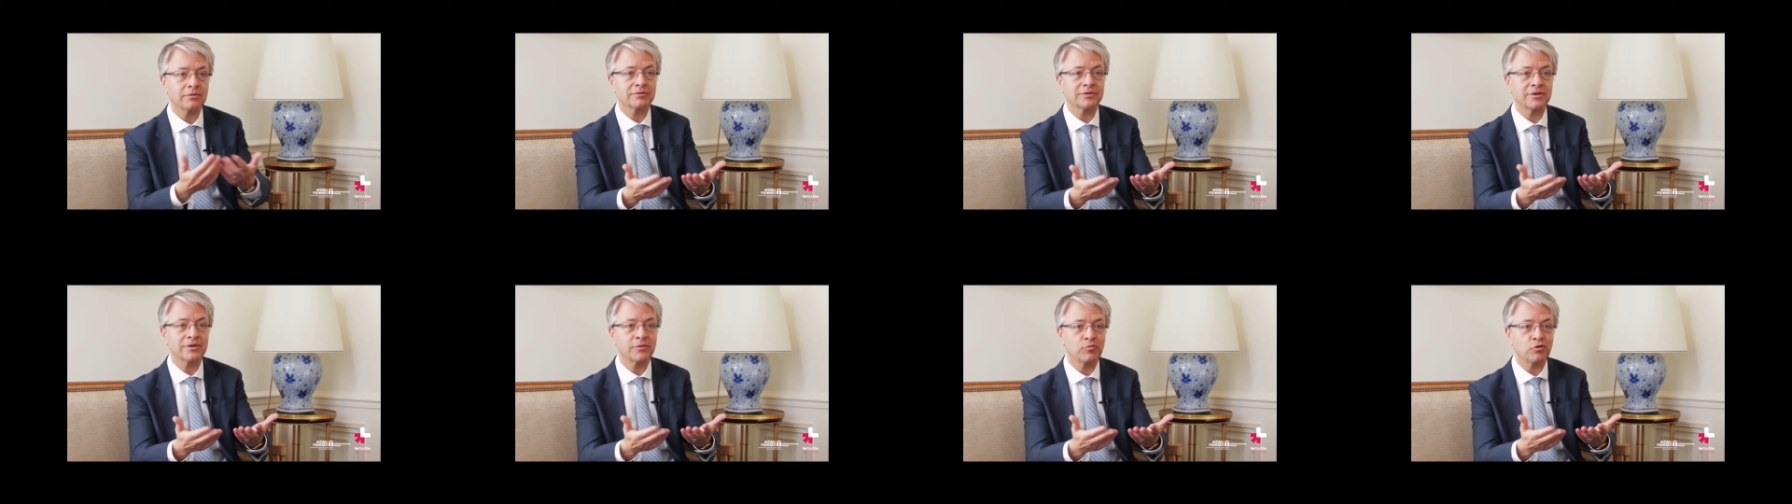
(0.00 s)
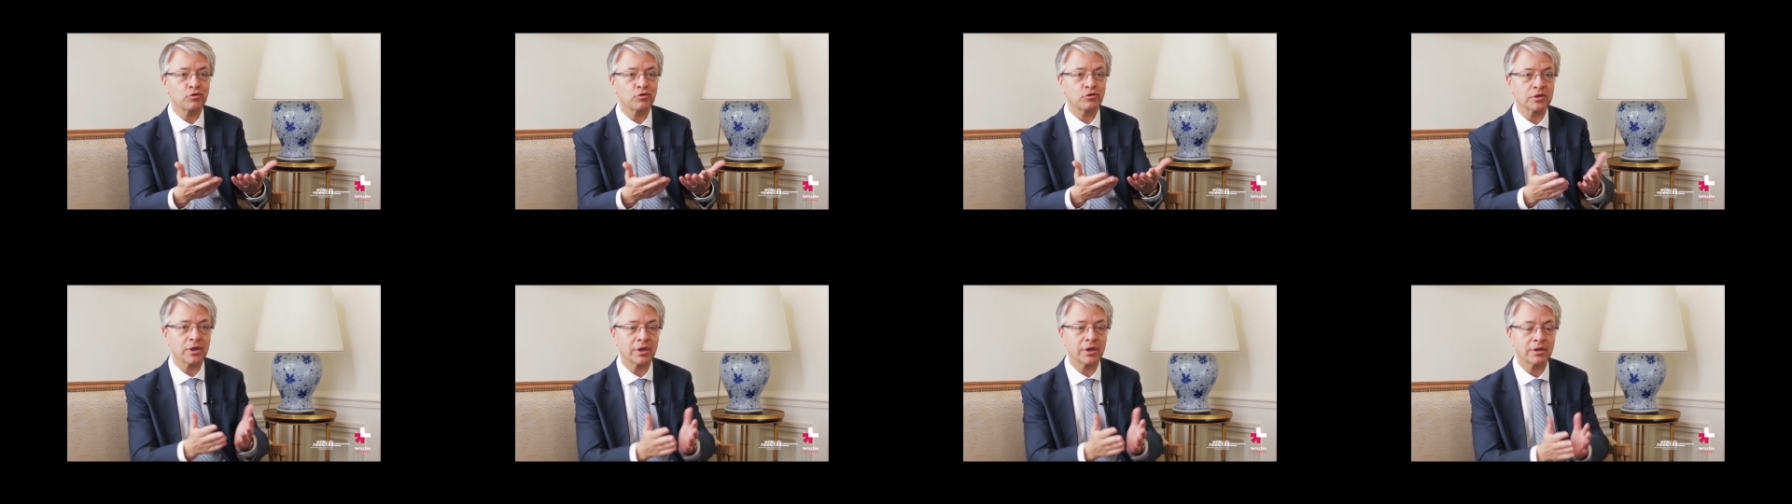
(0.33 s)
C'est
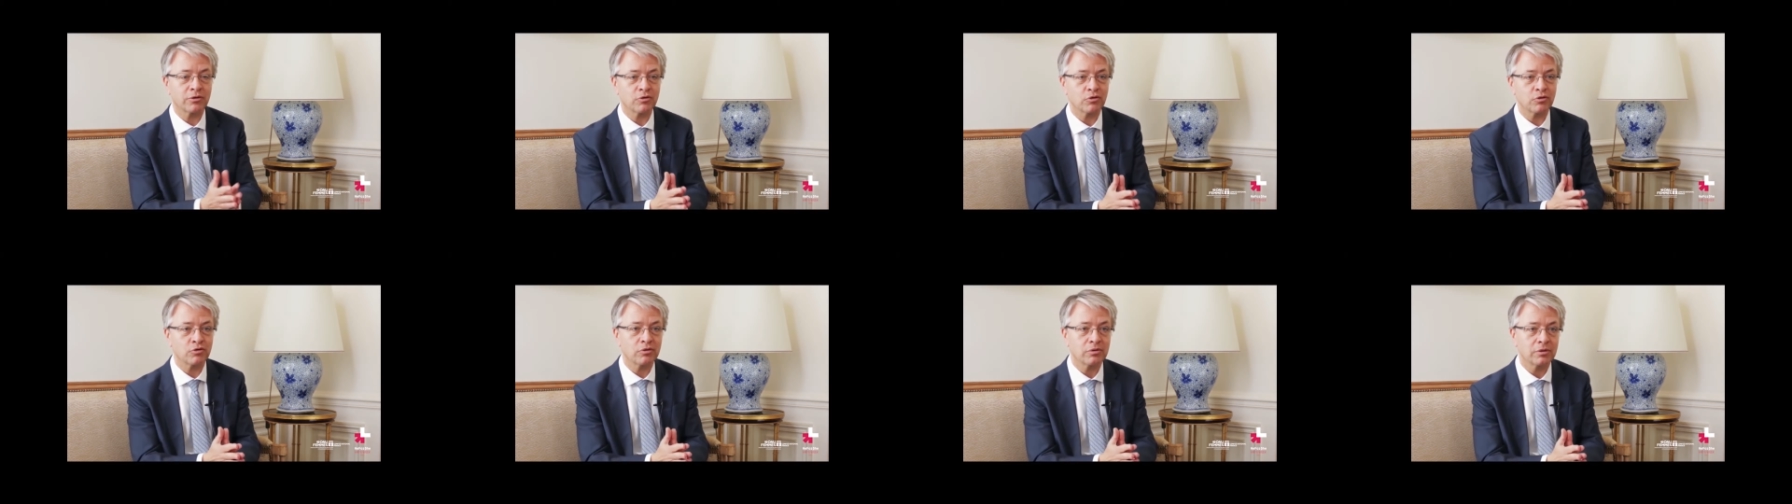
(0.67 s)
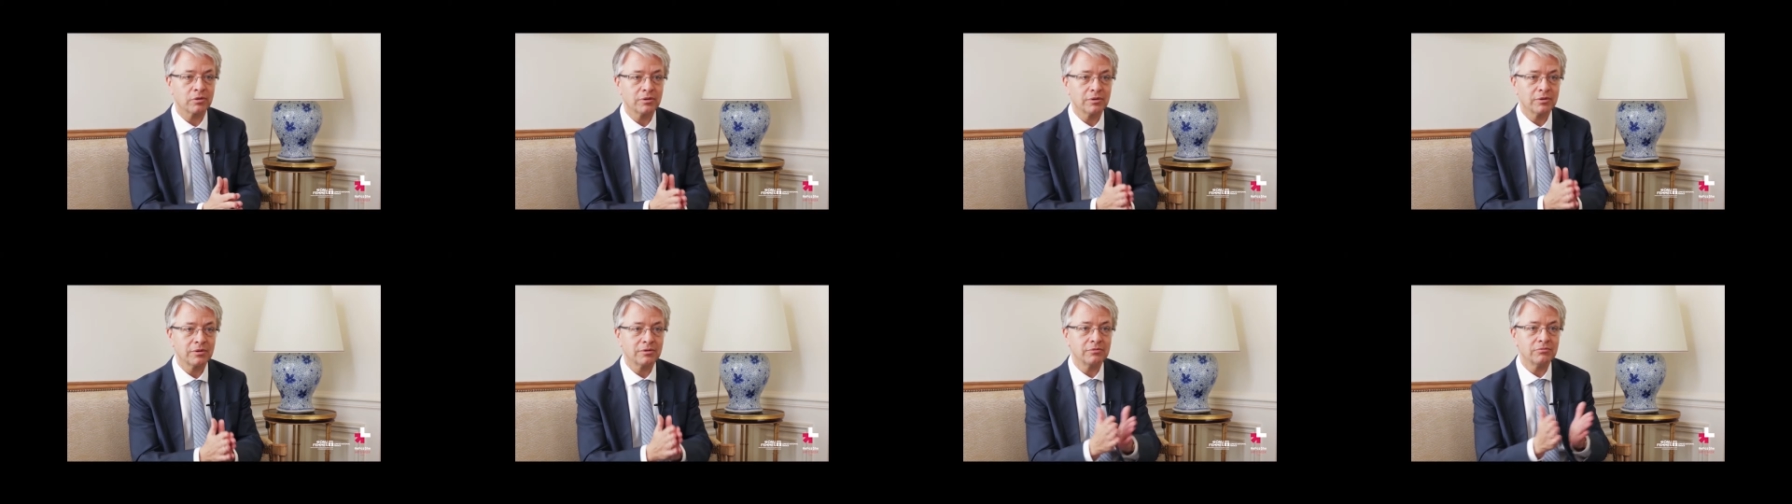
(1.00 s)
pour ça que
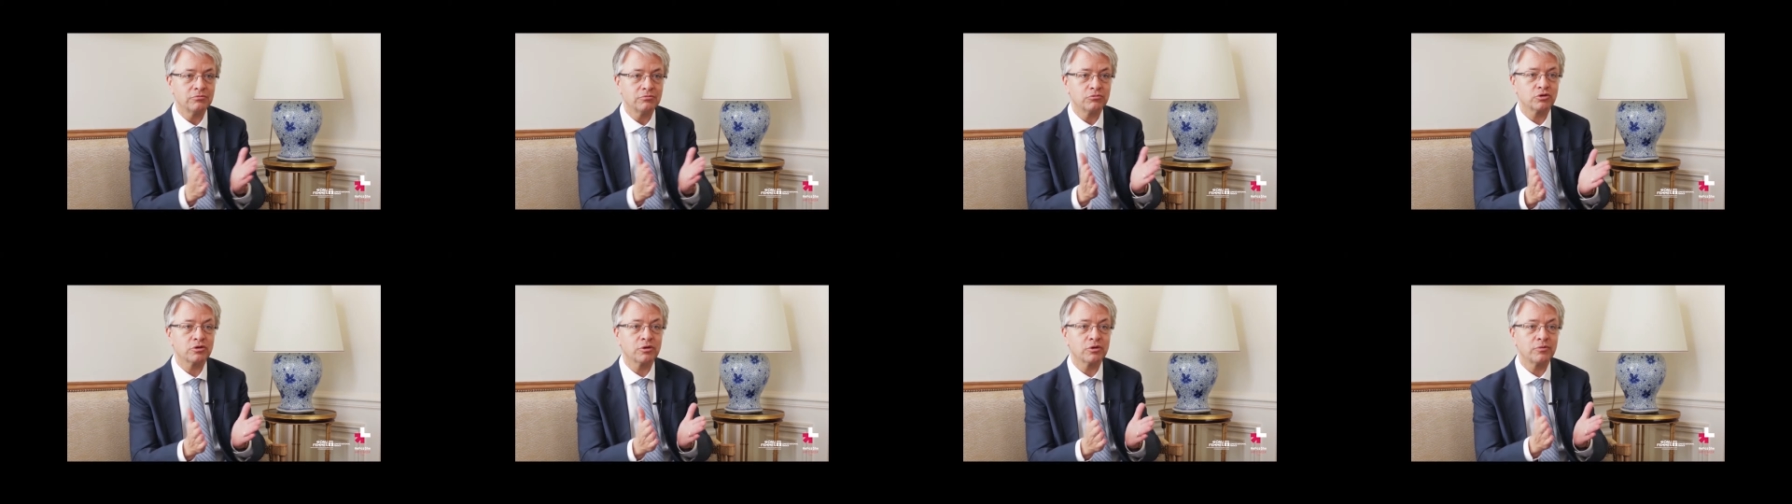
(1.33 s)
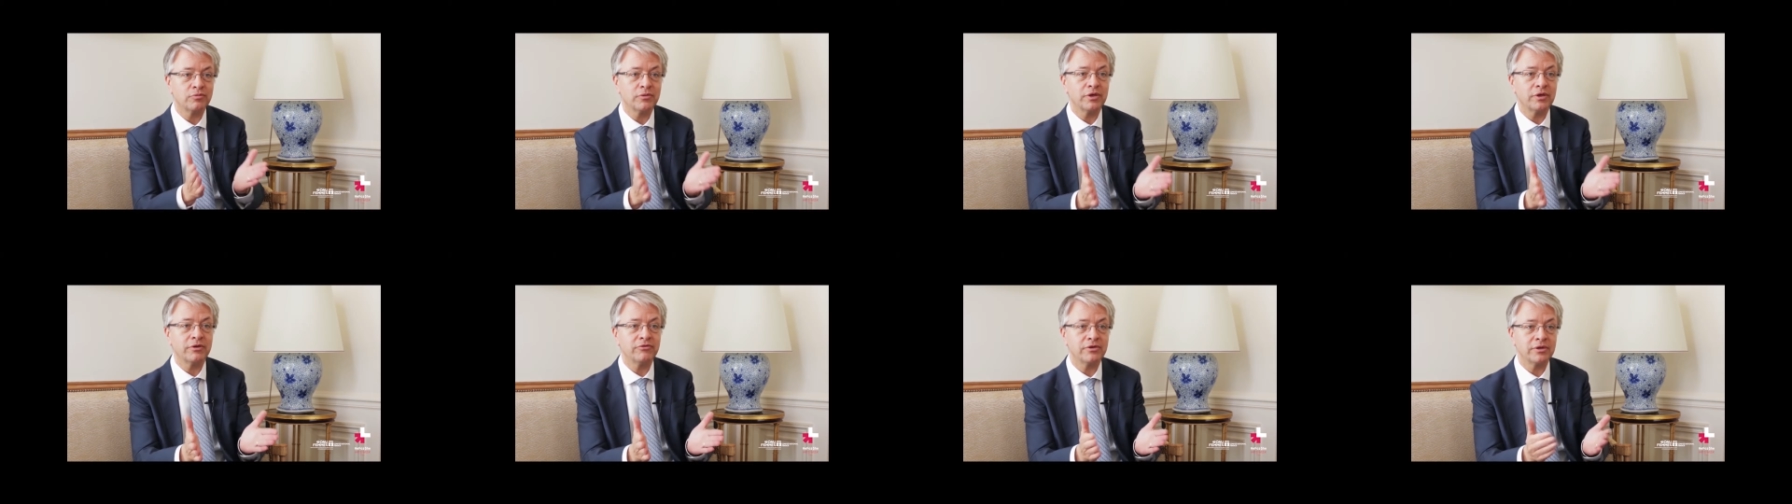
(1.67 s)
nous
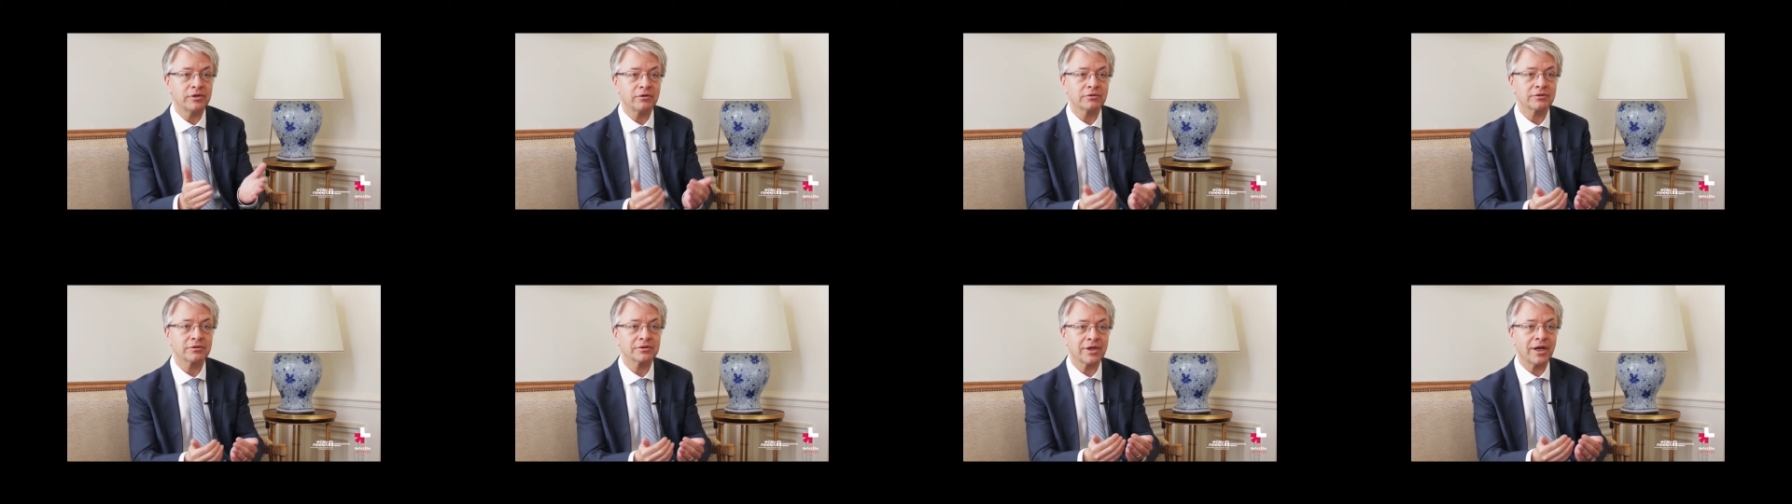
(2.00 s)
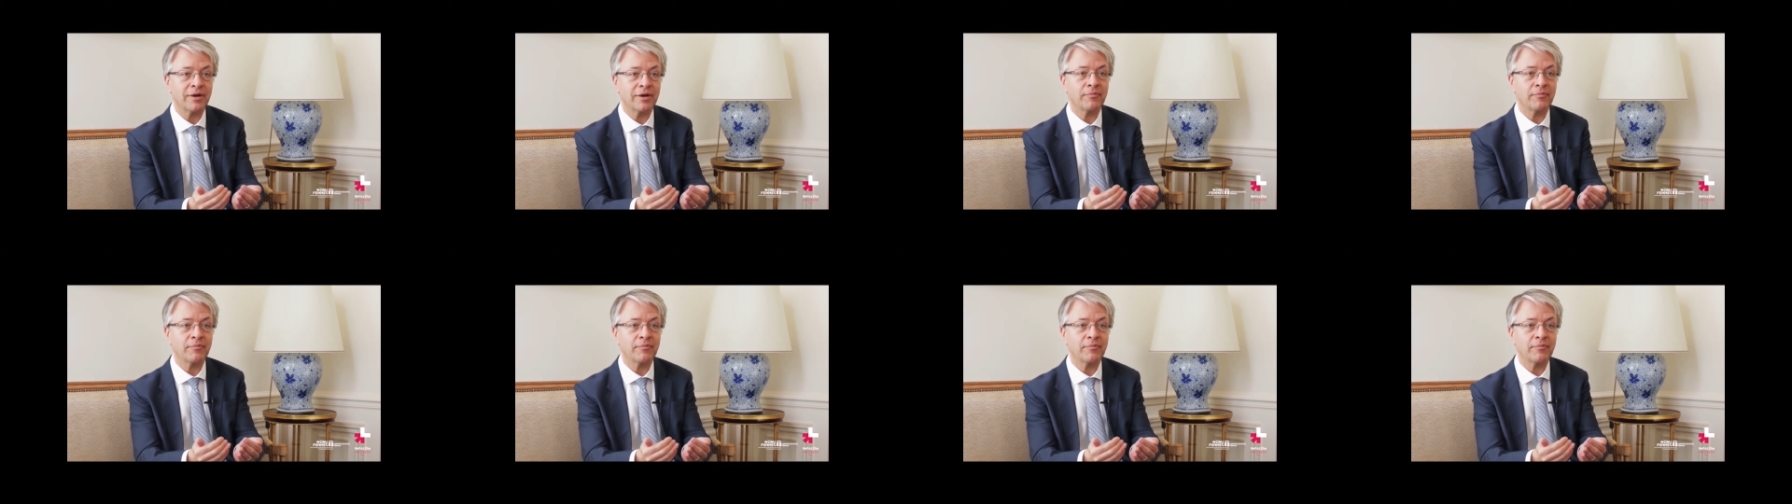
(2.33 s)
sommes d'évidence